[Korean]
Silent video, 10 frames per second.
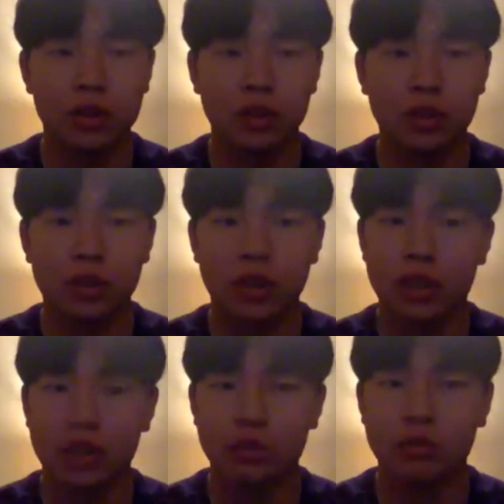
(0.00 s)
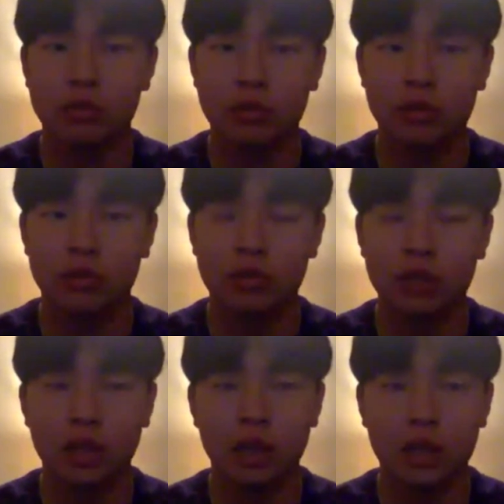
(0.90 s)
저녁 대부분
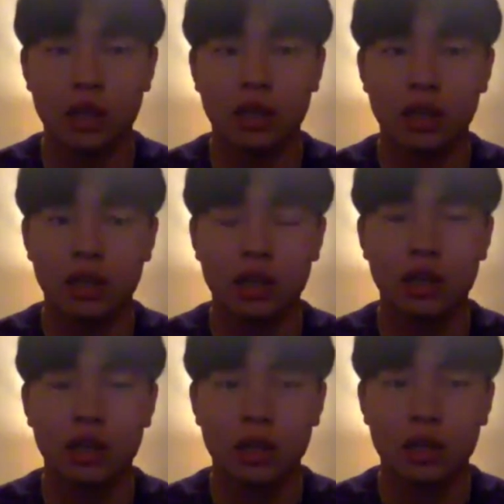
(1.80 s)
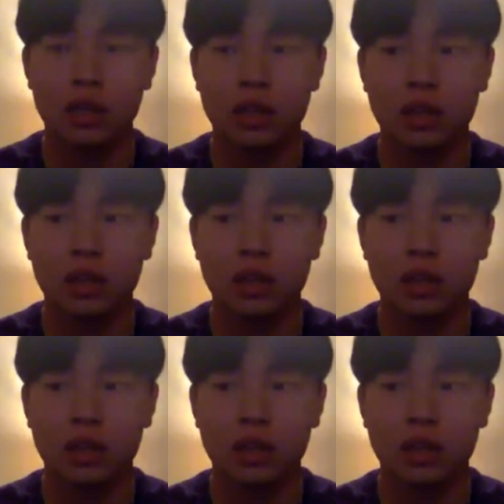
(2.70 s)
숙제하다가 음.